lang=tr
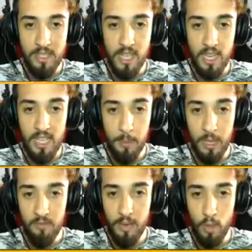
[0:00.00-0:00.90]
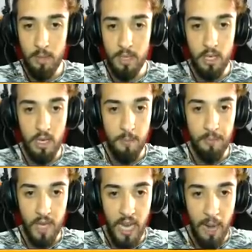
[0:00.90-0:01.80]
silah. Yapılım var bu adamın.
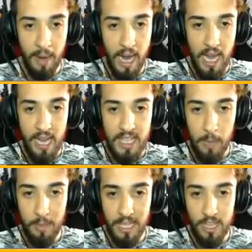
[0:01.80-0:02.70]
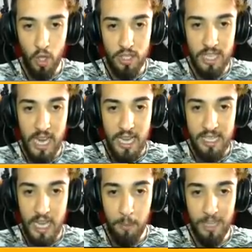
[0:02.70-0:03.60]
Ama Gapple'ın da olsa
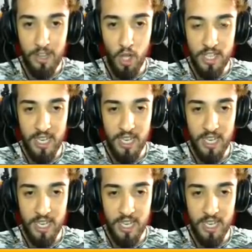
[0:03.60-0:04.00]
Gapple'ın da olsa